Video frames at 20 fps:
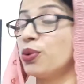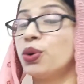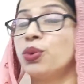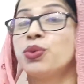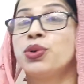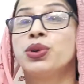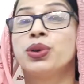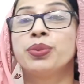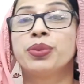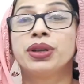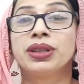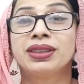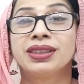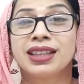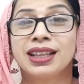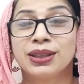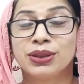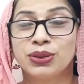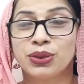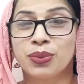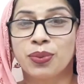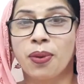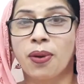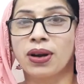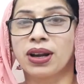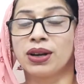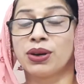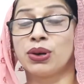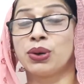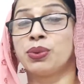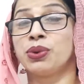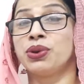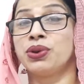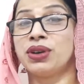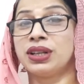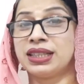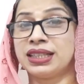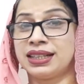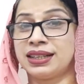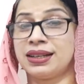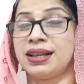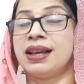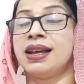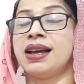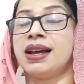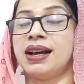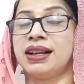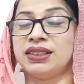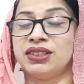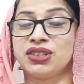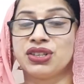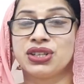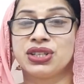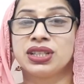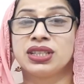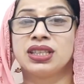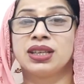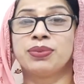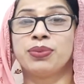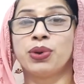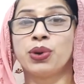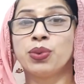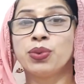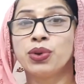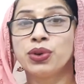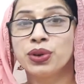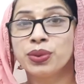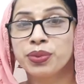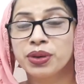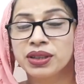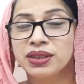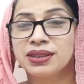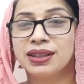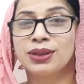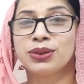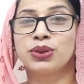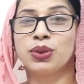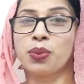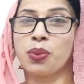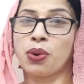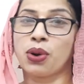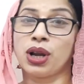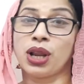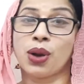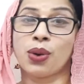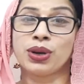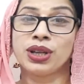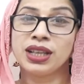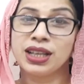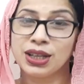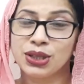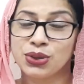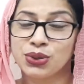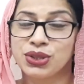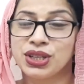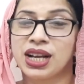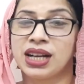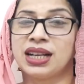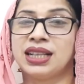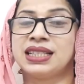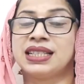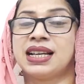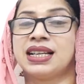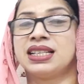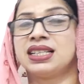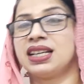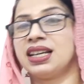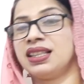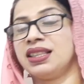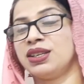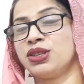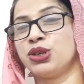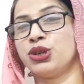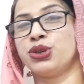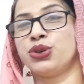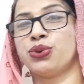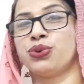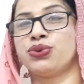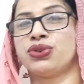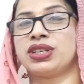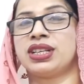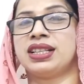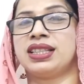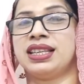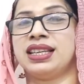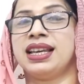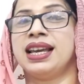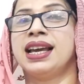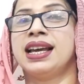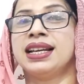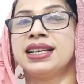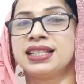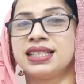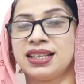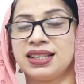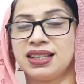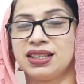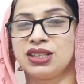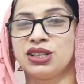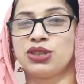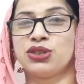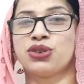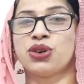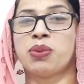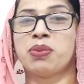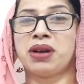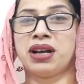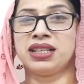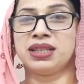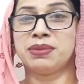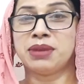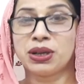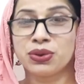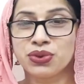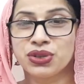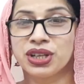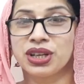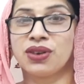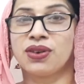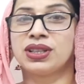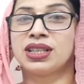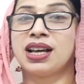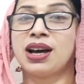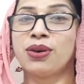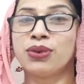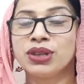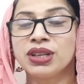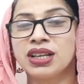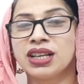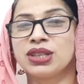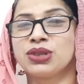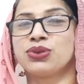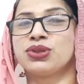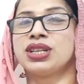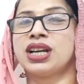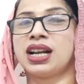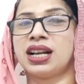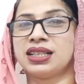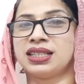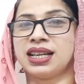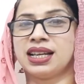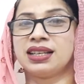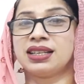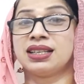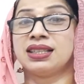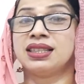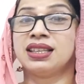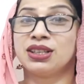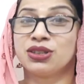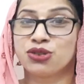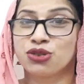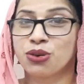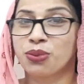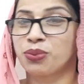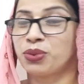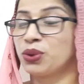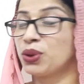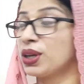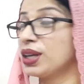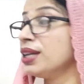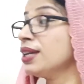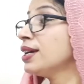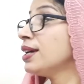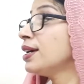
ভ্রমণ বৃত্তান্ত পড়েন রবীন্দ্রনাথের দৃষ্টিতে ভ্রমণ বৃত্তান্ত পড়লে অনেক কিছু জানা যায় সেই দেশের সংস্কৃতি সেই দেশের সমাজ মানুষের কথা অনেক কিছু জানা যায় একটি দেশ সম্পর্কে